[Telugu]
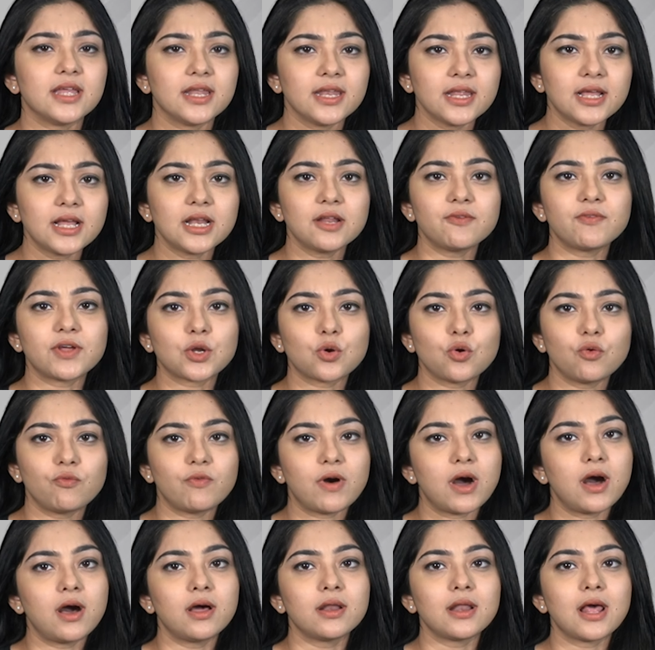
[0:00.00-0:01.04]
ఎన్నికల వరకు
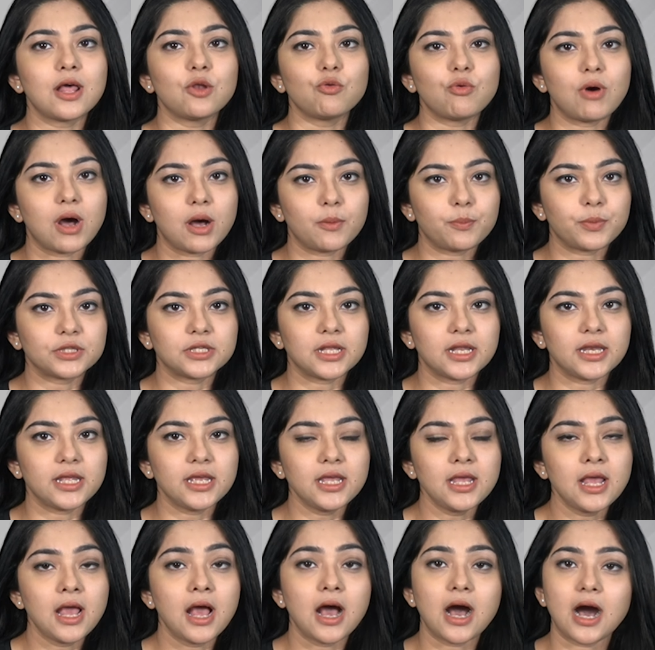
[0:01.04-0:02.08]
వాహనాలు
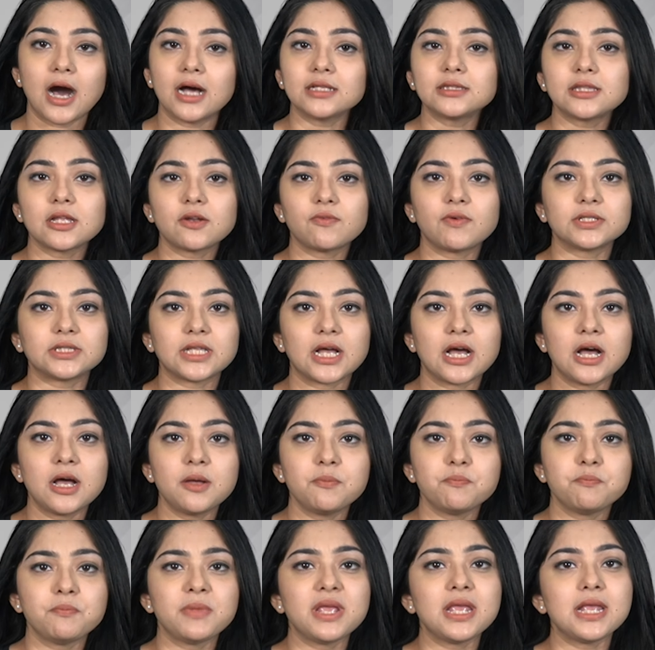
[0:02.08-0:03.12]
ఆపొద్దని ఆ తర్వాత
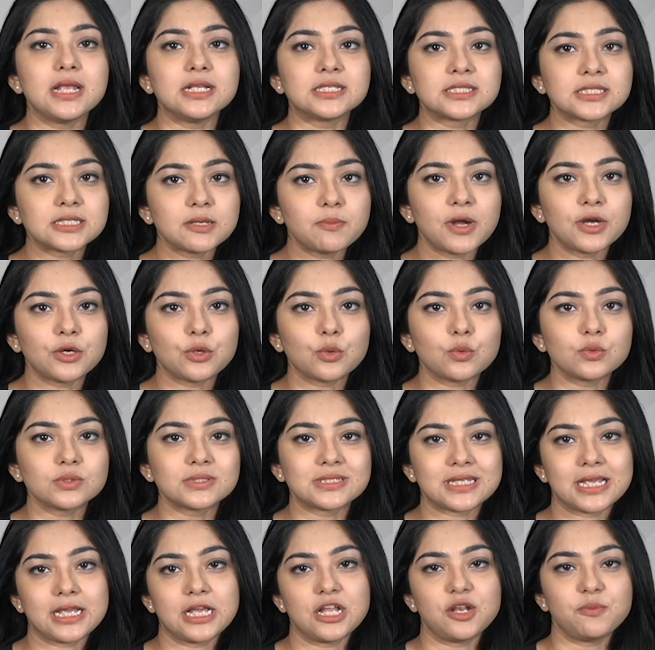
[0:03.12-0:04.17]
మీ ఇష్టమంటూ
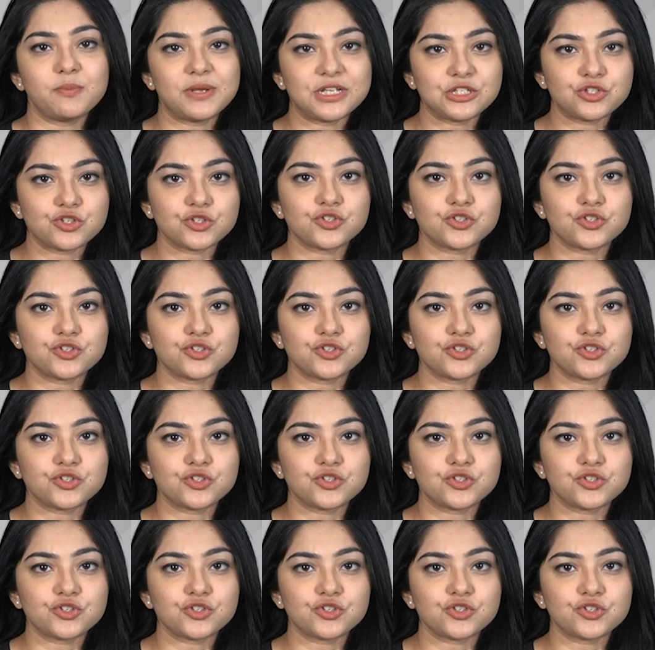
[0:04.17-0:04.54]
సింగిల్ బెంచ్